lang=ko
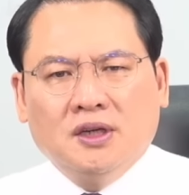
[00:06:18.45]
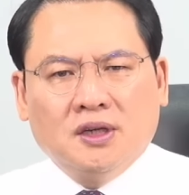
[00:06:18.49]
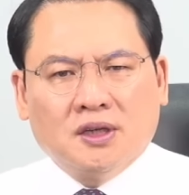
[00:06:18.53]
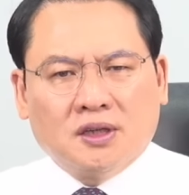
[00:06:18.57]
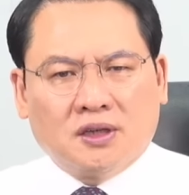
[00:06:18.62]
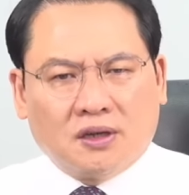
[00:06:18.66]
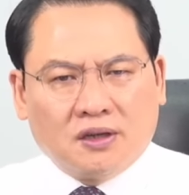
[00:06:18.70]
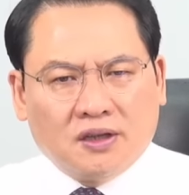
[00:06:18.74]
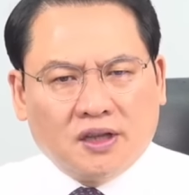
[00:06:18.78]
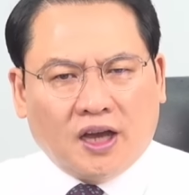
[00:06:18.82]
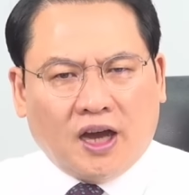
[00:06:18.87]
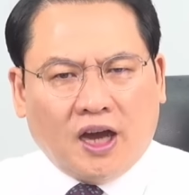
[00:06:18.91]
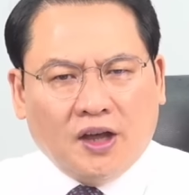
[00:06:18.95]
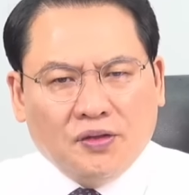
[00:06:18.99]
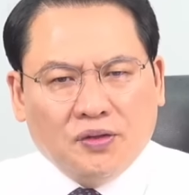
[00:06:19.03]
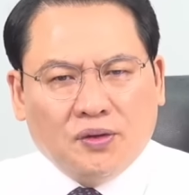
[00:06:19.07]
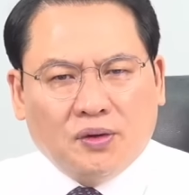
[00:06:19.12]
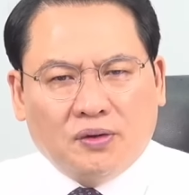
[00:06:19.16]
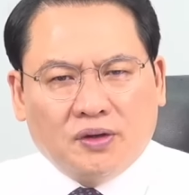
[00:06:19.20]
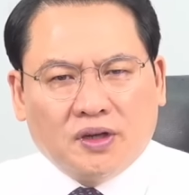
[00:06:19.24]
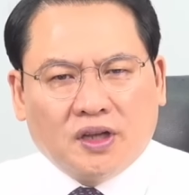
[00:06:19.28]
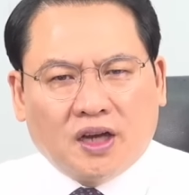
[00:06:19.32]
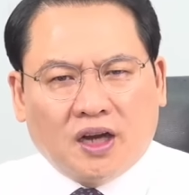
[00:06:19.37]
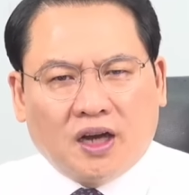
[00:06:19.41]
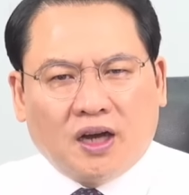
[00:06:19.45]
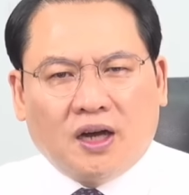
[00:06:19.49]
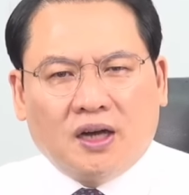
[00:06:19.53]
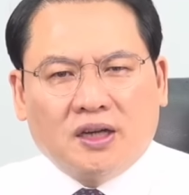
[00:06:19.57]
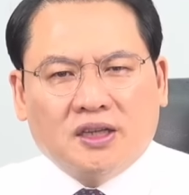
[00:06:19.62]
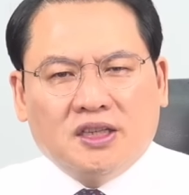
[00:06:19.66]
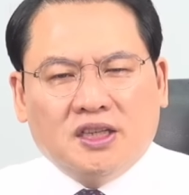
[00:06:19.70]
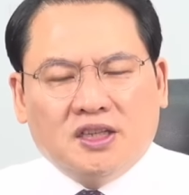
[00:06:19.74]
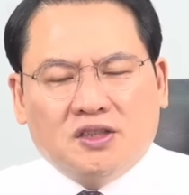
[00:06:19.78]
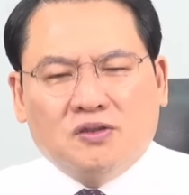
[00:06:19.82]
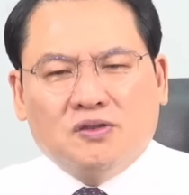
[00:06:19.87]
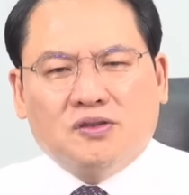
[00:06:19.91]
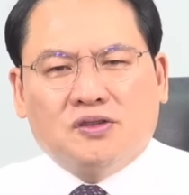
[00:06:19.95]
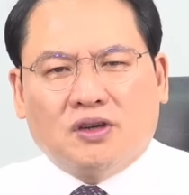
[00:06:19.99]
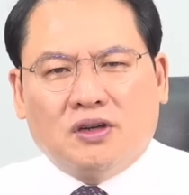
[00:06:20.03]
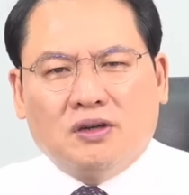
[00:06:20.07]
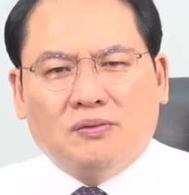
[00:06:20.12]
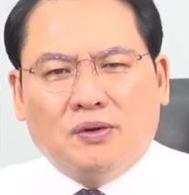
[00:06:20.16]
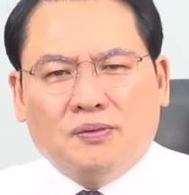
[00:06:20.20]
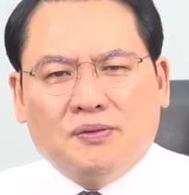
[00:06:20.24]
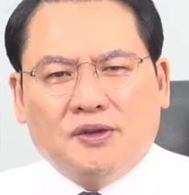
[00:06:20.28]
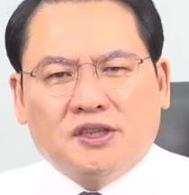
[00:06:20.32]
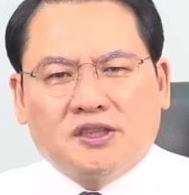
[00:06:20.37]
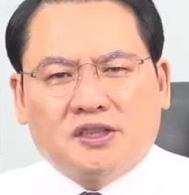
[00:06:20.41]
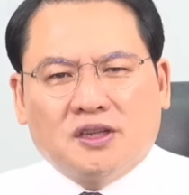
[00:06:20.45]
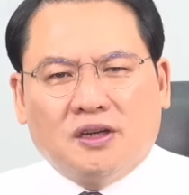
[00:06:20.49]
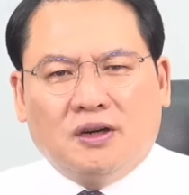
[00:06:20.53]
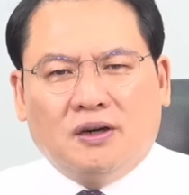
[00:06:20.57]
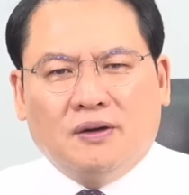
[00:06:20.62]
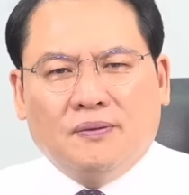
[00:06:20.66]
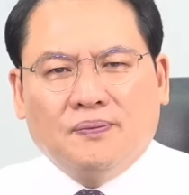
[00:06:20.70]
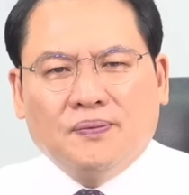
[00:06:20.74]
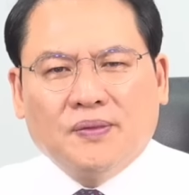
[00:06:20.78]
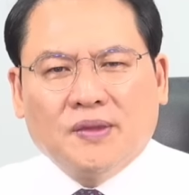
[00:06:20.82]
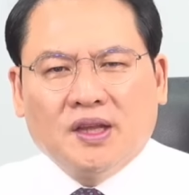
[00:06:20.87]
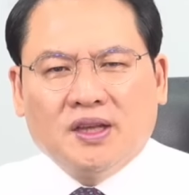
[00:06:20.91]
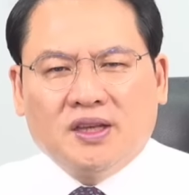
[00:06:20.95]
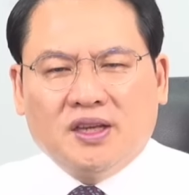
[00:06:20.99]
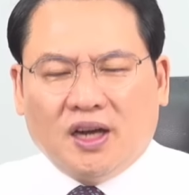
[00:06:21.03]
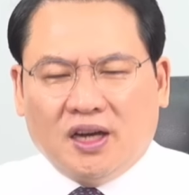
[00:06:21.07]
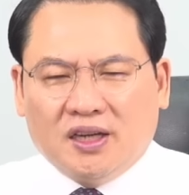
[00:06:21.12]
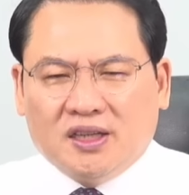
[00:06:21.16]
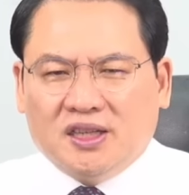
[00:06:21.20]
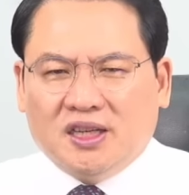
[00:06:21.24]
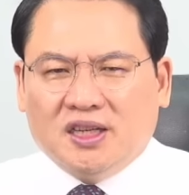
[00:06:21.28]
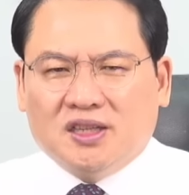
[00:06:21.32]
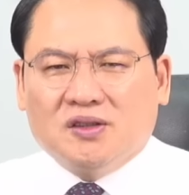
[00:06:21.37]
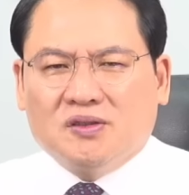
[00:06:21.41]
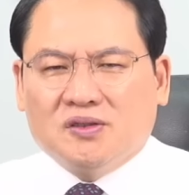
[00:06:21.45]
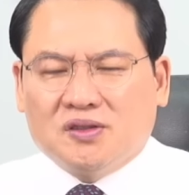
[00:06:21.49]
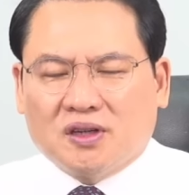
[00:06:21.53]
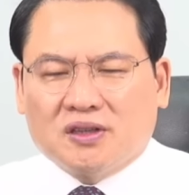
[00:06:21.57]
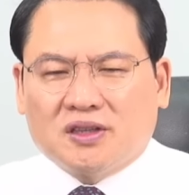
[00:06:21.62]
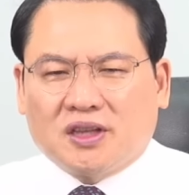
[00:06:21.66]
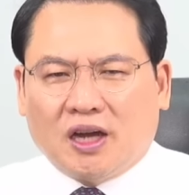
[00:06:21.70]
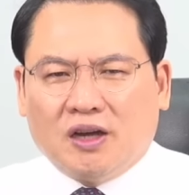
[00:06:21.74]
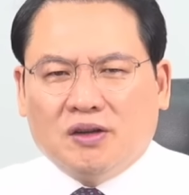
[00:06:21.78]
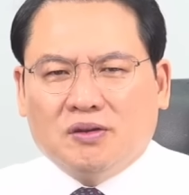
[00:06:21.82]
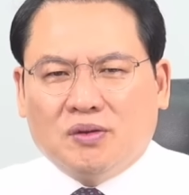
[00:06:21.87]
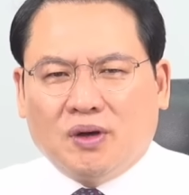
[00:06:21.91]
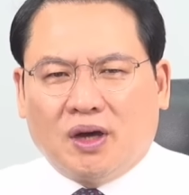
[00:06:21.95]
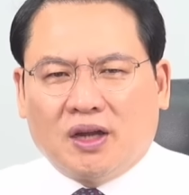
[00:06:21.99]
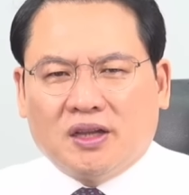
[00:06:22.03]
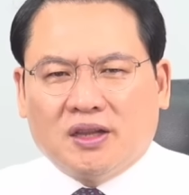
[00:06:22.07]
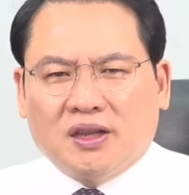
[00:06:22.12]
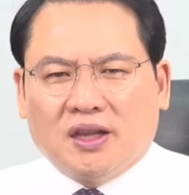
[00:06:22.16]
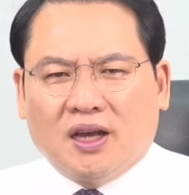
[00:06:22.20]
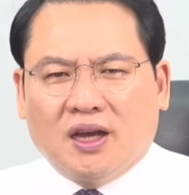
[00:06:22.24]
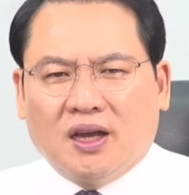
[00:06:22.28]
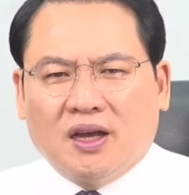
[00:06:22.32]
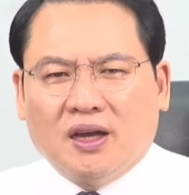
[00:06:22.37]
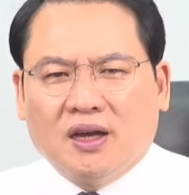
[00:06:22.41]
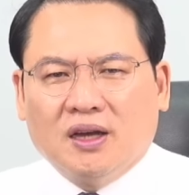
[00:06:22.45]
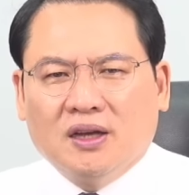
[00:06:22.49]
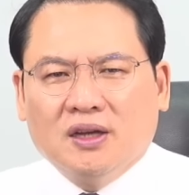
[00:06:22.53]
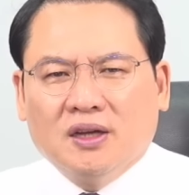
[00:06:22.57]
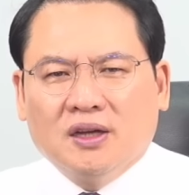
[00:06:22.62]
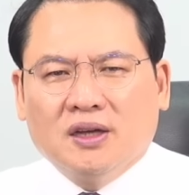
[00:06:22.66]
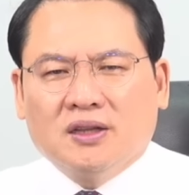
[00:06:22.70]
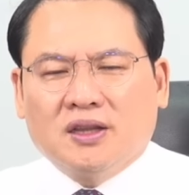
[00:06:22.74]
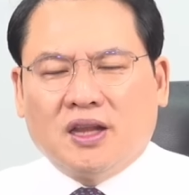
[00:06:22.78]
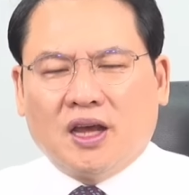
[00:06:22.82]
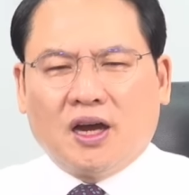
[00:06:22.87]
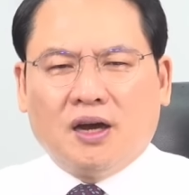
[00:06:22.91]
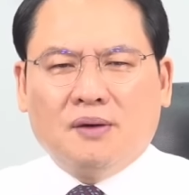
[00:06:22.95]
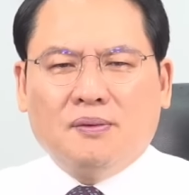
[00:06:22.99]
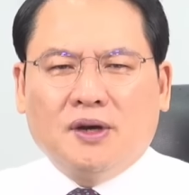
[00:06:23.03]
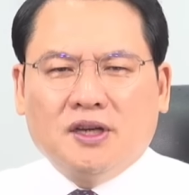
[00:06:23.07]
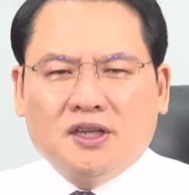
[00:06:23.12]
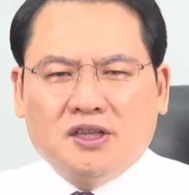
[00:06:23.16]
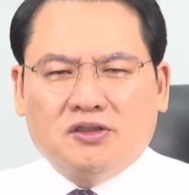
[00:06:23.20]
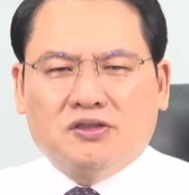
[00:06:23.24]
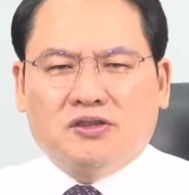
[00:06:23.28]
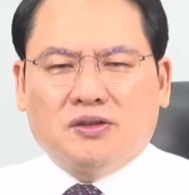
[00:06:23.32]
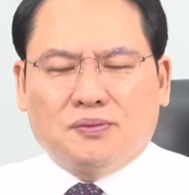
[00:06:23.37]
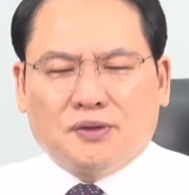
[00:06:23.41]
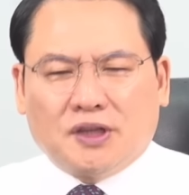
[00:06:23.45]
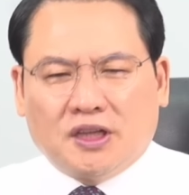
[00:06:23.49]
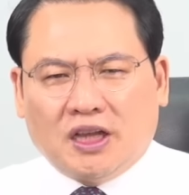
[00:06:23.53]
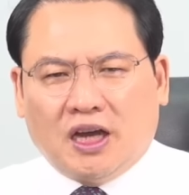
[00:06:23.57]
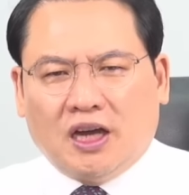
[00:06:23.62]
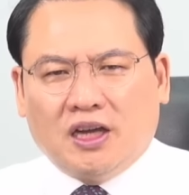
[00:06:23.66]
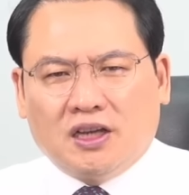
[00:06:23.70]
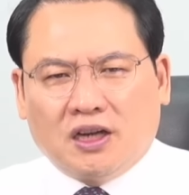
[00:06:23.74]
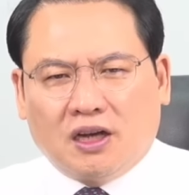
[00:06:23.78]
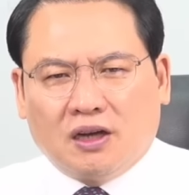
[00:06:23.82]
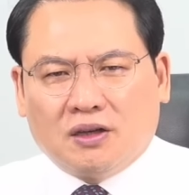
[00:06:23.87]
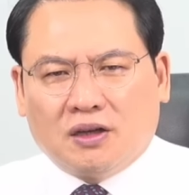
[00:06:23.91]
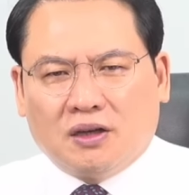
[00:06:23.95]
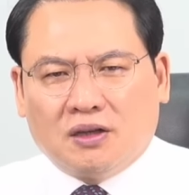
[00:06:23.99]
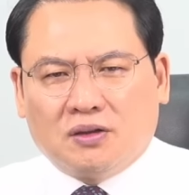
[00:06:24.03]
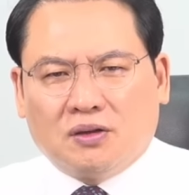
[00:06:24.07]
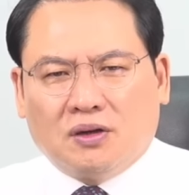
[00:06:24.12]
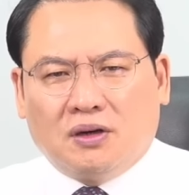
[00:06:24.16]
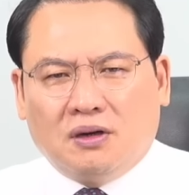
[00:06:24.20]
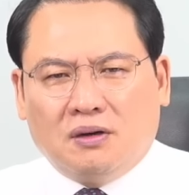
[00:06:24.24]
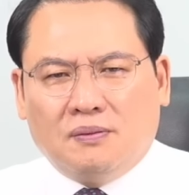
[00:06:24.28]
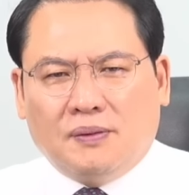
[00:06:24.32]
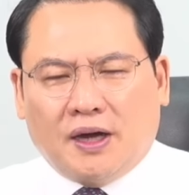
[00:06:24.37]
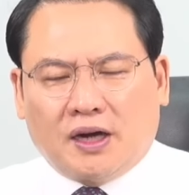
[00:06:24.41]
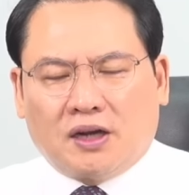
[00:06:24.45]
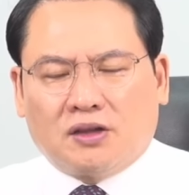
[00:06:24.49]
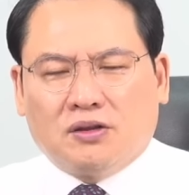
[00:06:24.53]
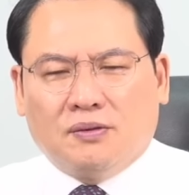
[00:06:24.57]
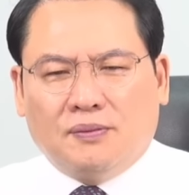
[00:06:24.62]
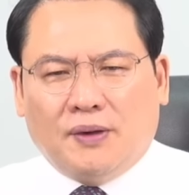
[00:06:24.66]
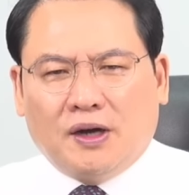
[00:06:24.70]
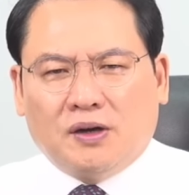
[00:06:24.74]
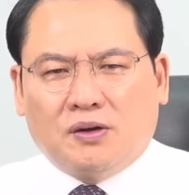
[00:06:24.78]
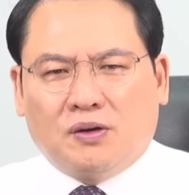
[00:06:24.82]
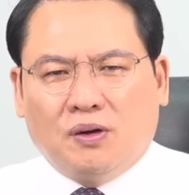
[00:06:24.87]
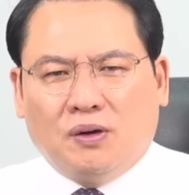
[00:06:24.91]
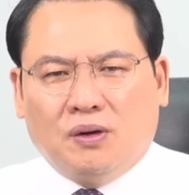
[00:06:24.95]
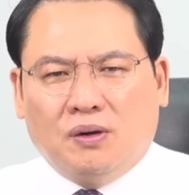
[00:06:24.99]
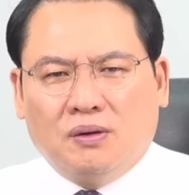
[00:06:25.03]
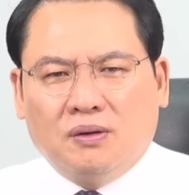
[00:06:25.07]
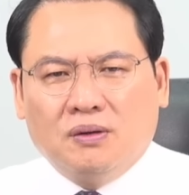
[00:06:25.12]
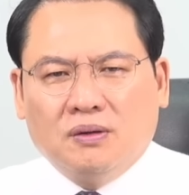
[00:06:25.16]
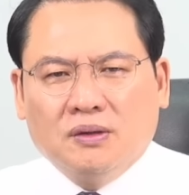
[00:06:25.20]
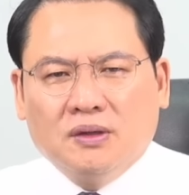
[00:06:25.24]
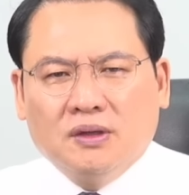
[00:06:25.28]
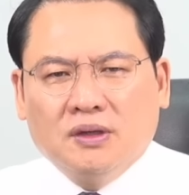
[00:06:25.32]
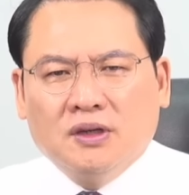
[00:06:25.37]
그런데 한동훈이가 이준석을 보면서 야 이준석 따위도 하는데 내가 막 뭐 이준석보다 나이도 많아도 많고